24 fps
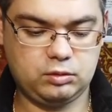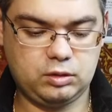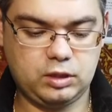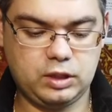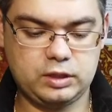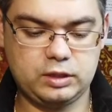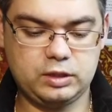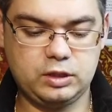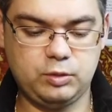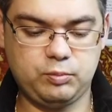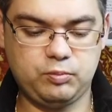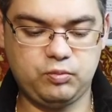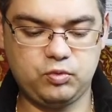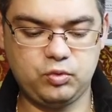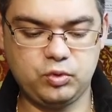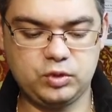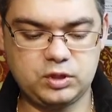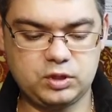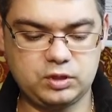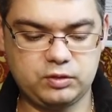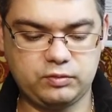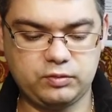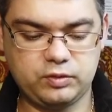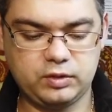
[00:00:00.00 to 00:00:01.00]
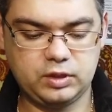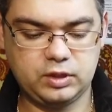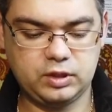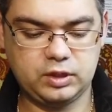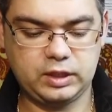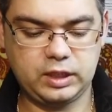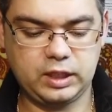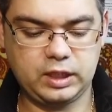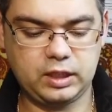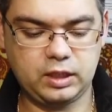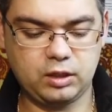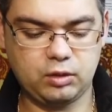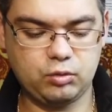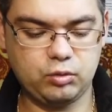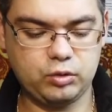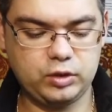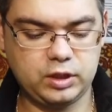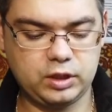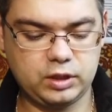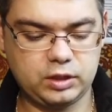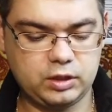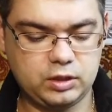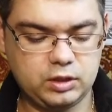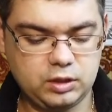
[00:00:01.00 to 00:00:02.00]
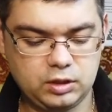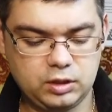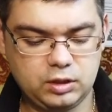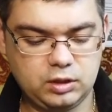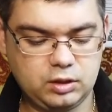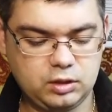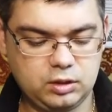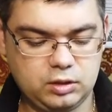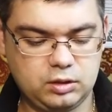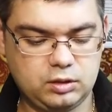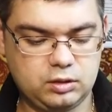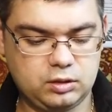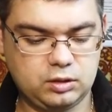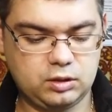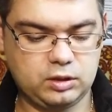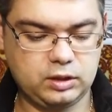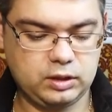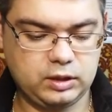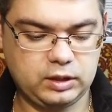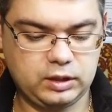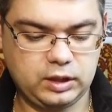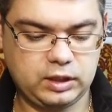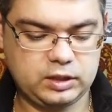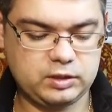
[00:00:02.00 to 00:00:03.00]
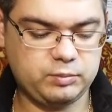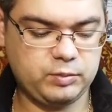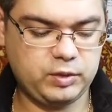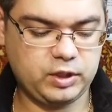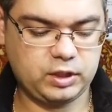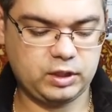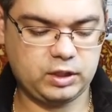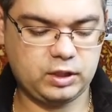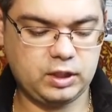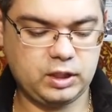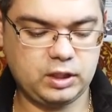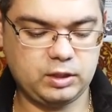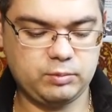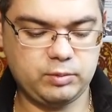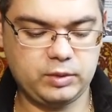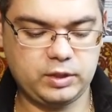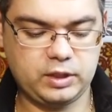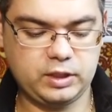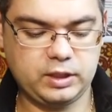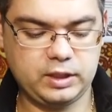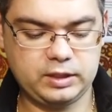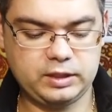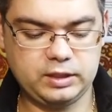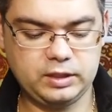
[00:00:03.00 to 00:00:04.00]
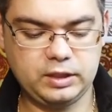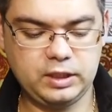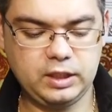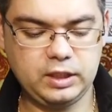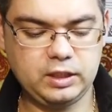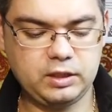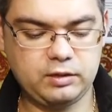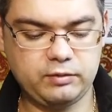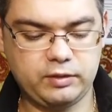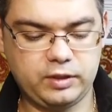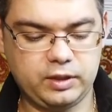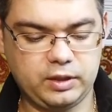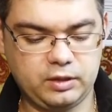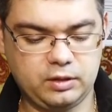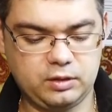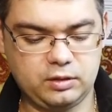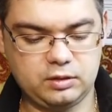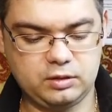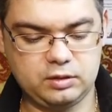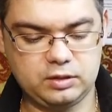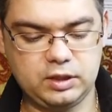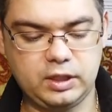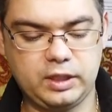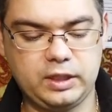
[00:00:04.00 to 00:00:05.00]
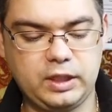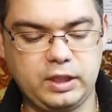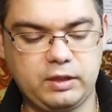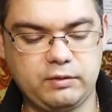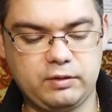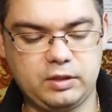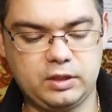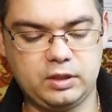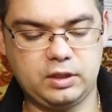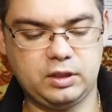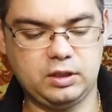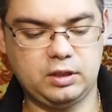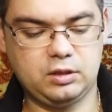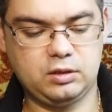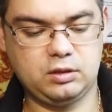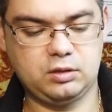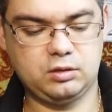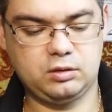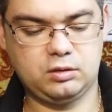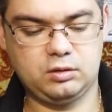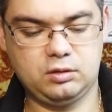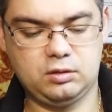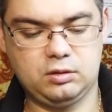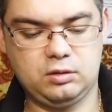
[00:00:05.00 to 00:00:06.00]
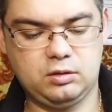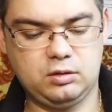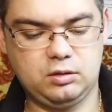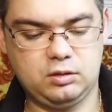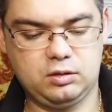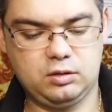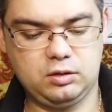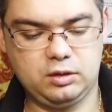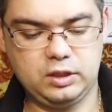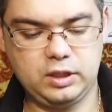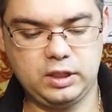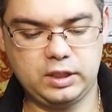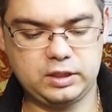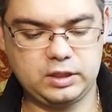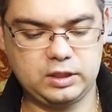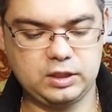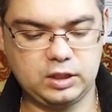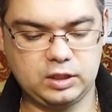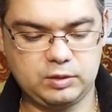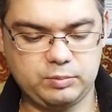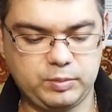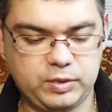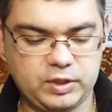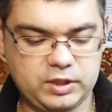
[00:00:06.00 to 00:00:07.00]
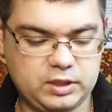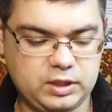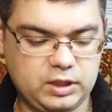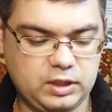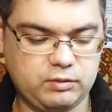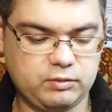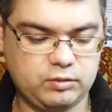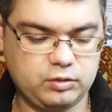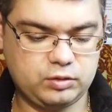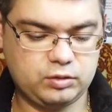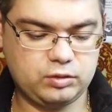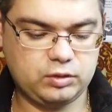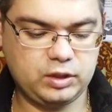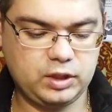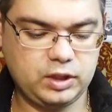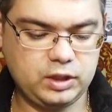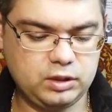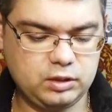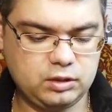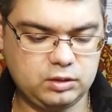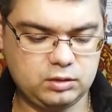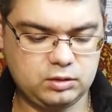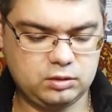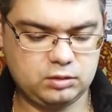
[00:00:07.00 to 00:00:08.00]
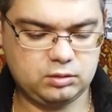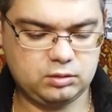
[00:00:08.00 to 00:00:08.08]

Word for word: от диплутцев, так как у них а, размер как бы одинаковый, заявленный. Я сейчас поставлю сюда